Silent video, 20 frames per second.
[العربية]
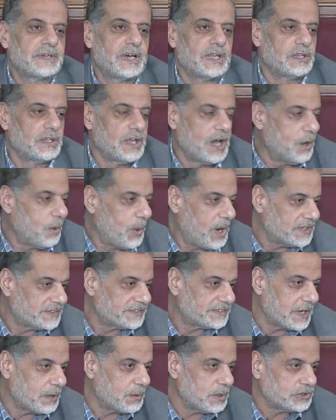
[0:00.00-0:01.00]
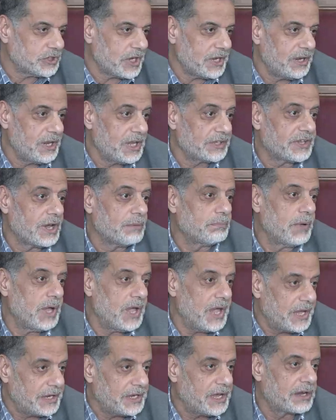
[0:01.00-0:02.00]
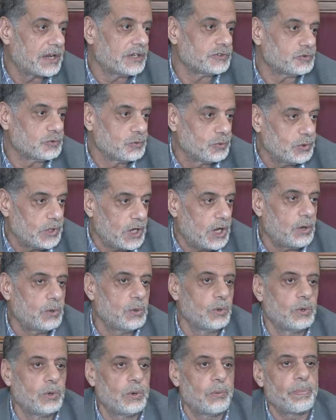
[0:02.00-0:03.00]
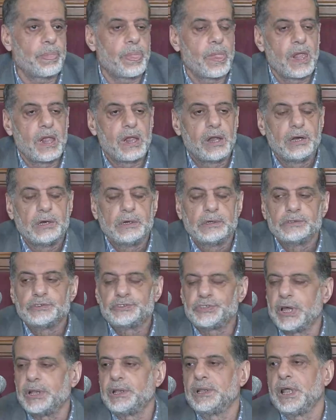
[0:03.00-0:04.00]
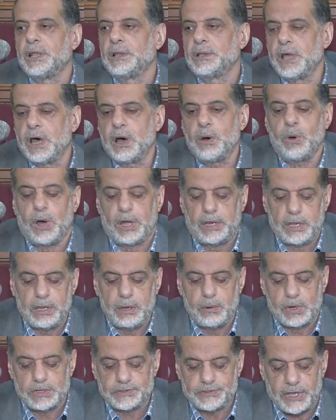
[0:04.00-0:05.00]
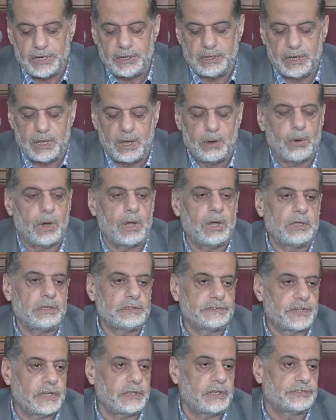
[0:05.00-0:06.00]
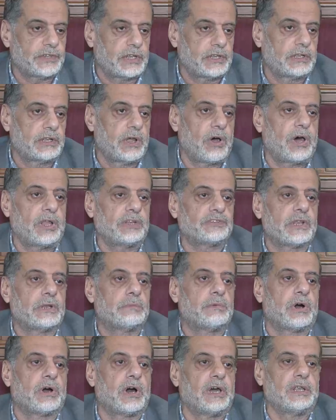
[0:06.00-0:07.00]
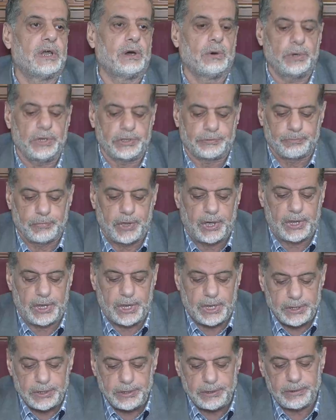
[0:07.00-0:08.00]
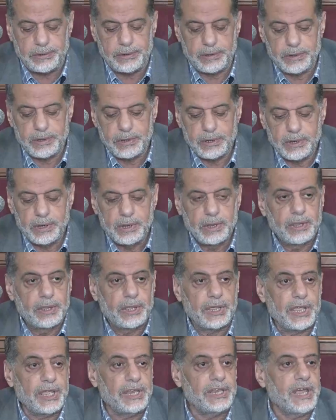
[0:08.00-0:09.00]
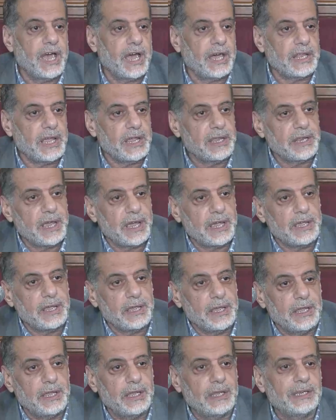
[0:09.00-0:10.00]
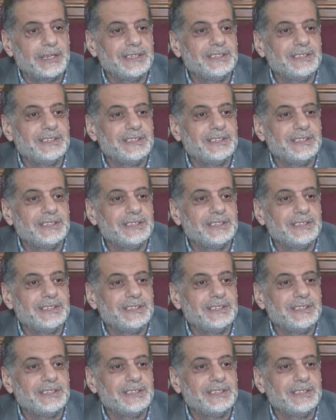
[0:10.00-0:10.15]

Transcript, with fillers: الله عز وجل طمأن رسوله صلى الله عليه وسلم صلى الله عليه وسلم قال له اطمئن إن علينا إيه